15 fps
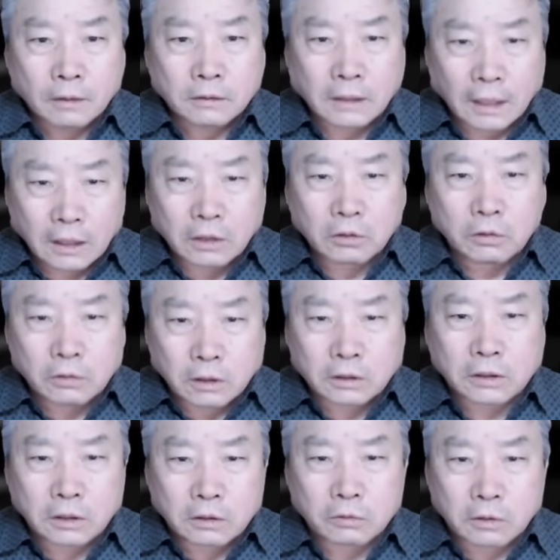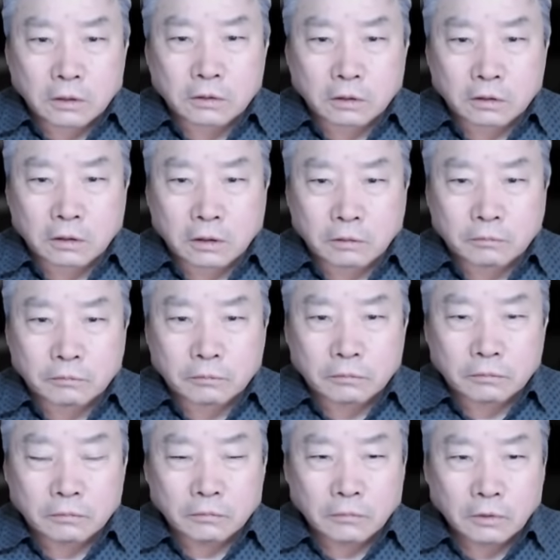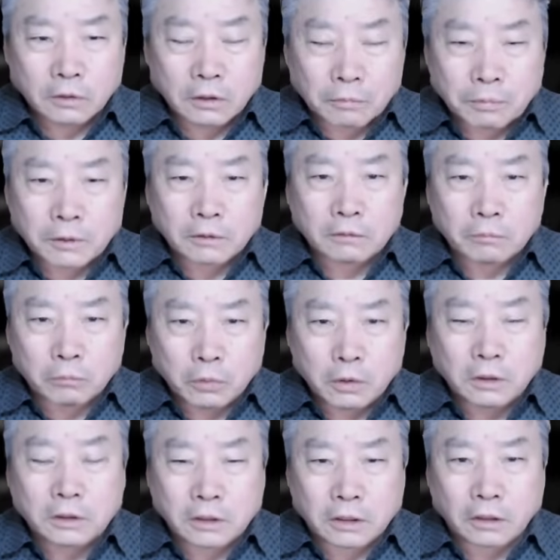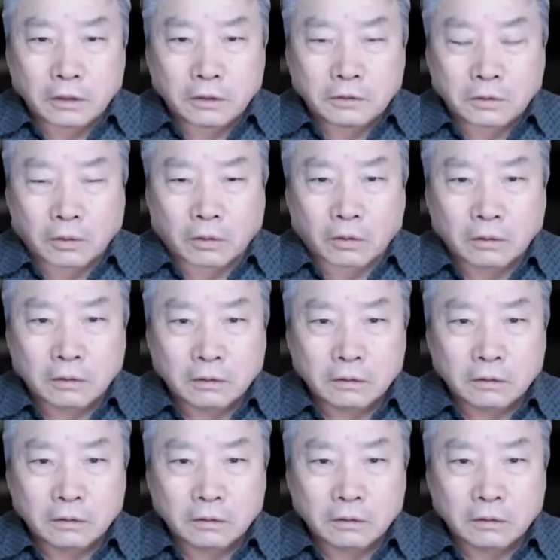차기 주자 지지율에서 지금 형편 무인 지경이죠.